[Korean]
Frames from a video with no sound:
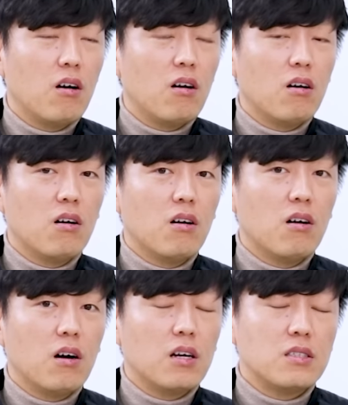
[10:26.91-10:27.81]

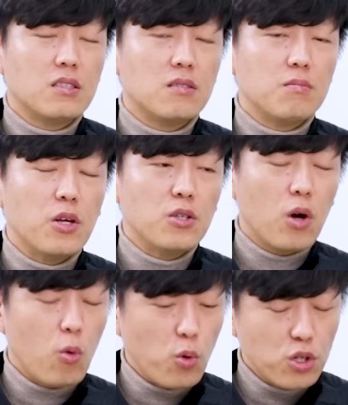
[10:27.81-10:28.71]
한 몇
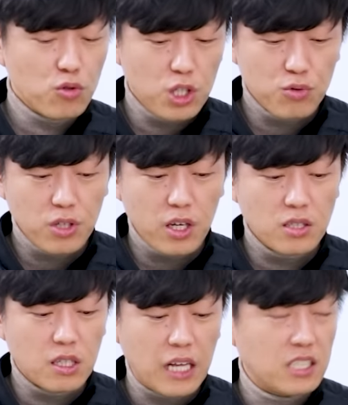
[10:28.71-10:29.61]
년, 한 5년 이후에
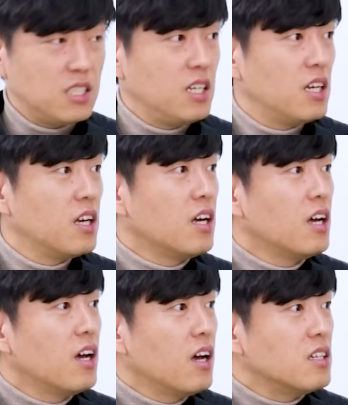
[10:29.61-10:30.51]
이제 다시
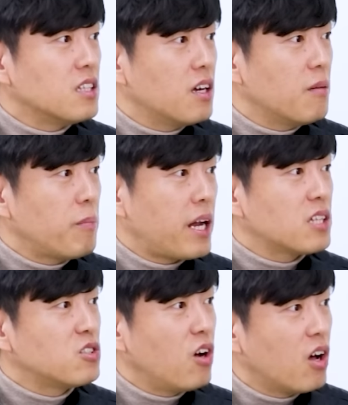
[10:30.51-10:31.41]
이제
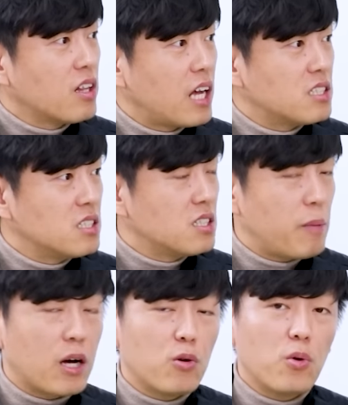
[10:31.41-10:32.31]
팔았죠. 다시 이제
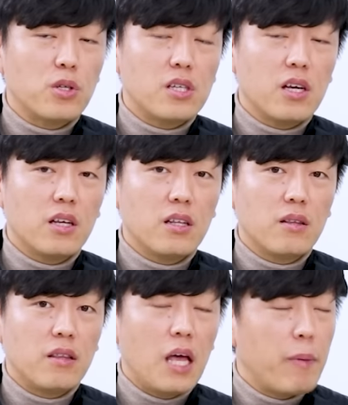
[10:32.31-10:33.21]
밖으로 이제
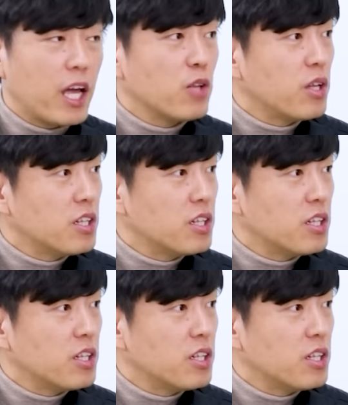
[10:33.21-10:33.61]
뵙게